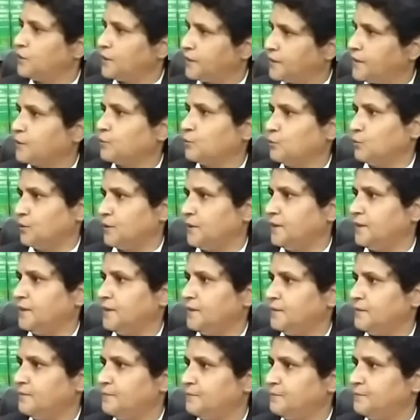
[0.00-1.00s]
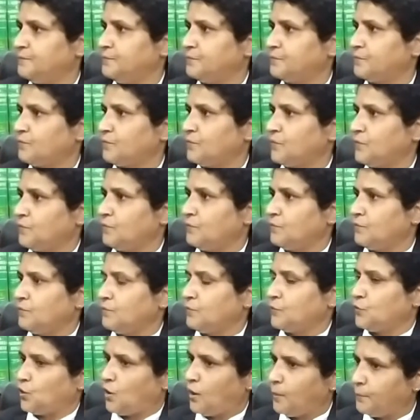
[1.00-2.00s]
को दिक्कत होती है
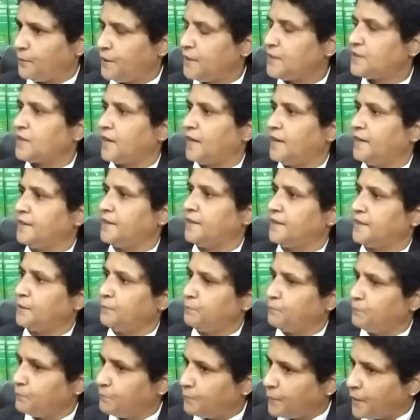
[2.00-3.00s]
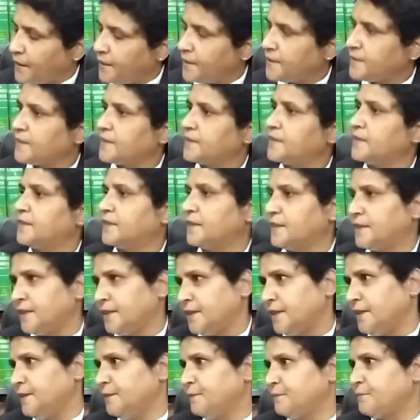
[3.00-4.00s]
तो हम ये चाहेंगे कि पहले जैसी स्थिति
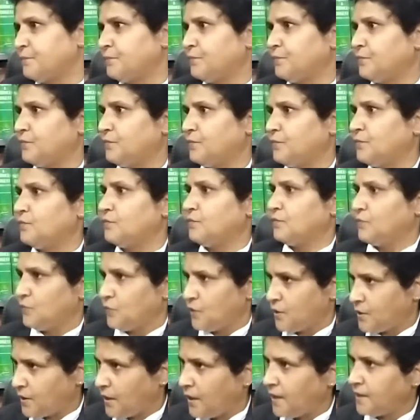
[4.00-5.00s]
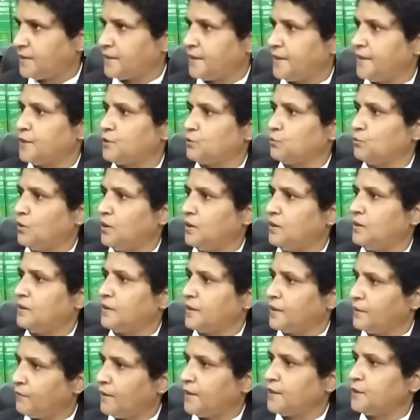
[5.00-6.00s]
थी जैसे आज केस हुआ
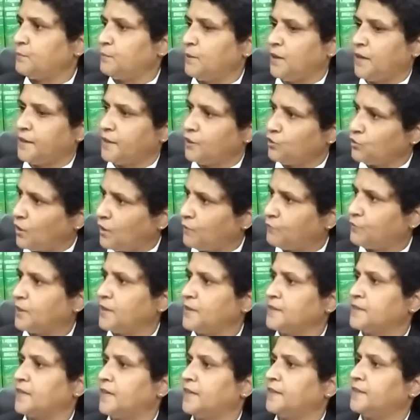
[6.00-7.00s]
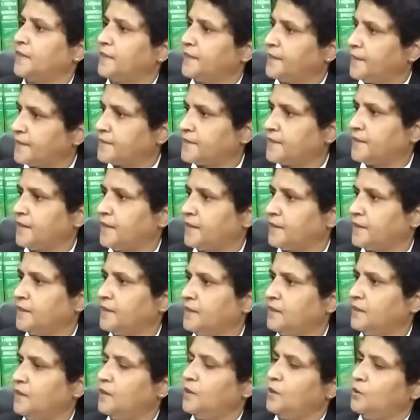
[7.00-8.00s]
रिवाइज में आ गया तो आफ्टर लंच आ गया नेक्स्ट डे आ गया
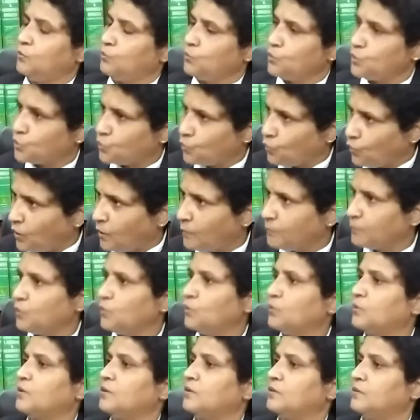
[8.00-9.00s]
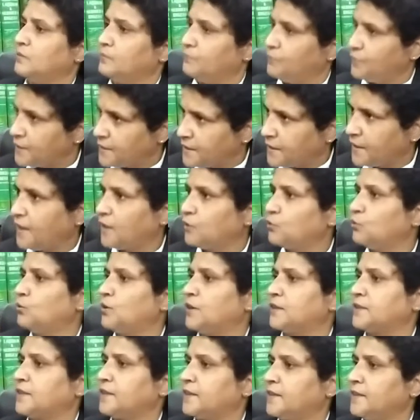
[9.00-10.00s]
हाँ। उसको हम लोग फिर से लागू
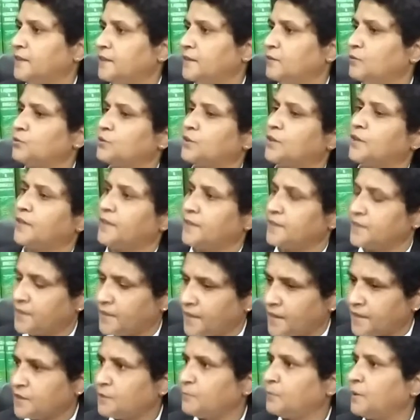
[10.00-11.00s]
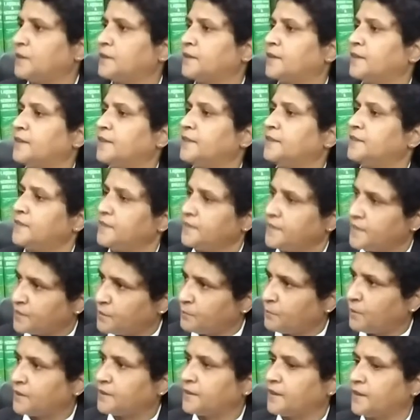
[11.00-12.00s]
कर सकें उसके लिए रजिस्ट्रार से बात करके सीजे
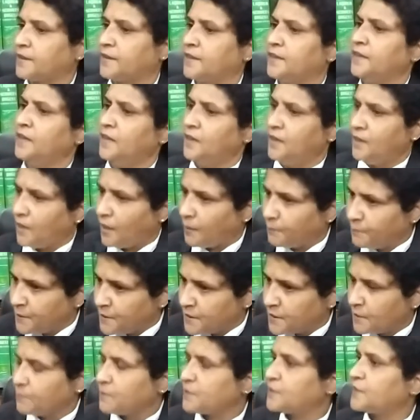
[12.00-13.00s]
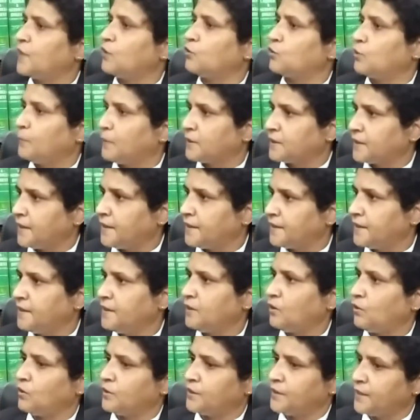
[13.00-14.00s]
से बात करके हाँ। अपनी समस्याओं को बताएंगे
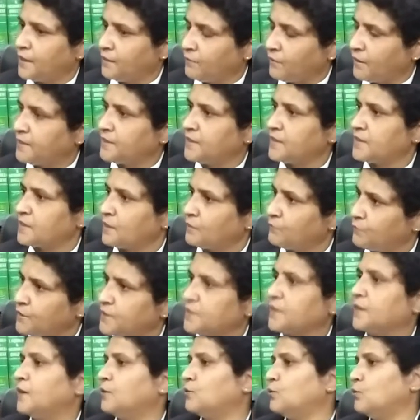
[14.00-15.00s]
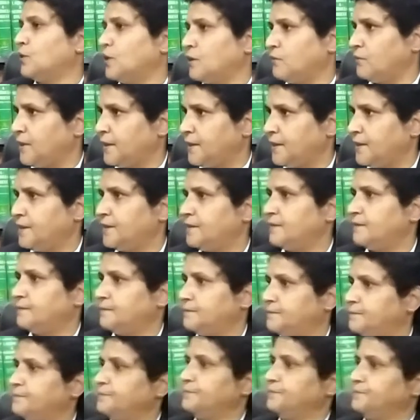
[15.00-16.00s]
और ये रिवाइज सिस्टम फिर से लागू करवाएंगे